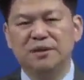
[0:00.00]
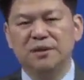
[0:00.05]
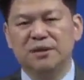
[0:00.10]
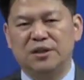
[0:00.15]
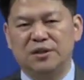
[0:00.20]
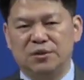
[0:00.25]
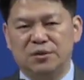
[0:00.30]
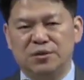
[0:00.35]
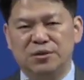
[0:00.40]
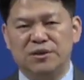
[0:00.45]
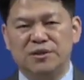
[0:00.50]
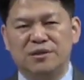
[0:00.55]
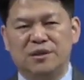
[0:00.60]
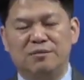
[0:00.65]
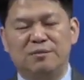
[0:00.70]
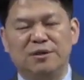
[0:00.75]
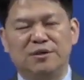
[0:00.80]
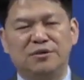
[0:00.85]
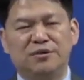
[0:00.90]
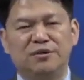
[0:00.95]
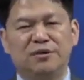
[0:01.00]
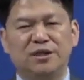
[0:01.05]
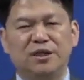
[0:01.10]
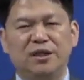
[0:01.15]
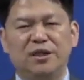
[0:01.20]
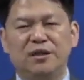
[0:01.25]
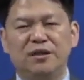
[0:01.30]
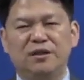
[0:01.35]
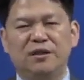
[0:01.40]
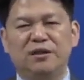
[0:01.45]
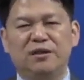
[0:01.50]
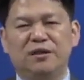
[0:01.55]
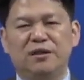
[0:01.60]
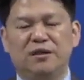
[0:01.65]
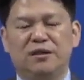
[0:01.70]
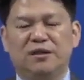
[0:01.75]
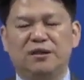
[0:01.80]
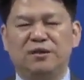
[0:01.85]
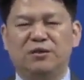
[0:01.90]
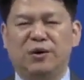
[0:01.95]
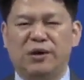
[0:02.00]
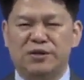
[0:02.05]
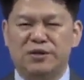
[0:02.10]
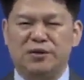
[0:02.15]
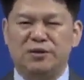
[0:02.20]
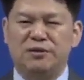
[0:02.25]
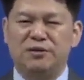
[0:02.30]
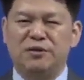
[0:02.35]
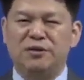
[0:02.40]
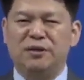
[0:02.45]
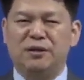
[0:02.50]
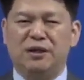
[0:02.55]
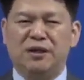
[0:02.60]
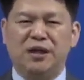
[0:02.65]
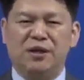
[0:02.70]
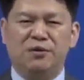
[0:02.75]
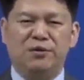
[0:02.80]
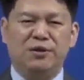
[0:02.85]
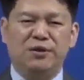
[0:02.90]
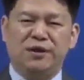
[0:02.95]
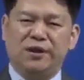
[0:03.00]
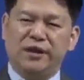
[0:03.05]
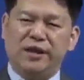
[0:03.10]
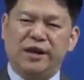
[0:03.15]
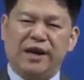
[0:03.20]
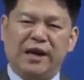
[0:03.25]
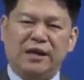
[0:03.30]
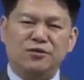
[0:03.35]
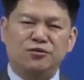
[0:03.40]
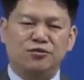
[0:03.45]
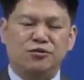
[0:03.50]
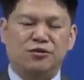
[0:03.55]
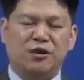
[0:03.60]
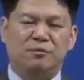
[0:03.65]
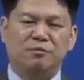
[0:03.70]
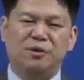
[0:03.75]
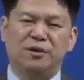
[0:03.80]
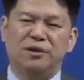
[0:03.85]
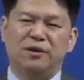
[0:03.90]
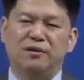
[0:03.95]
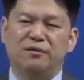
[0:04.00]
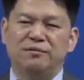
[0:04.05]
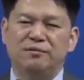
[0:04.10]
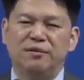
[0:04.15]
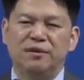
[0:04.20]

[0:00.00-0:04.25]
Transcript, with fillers: 그리고 이스라엘 백성들이 네, 와서 레위인들에게 안수를 합니다.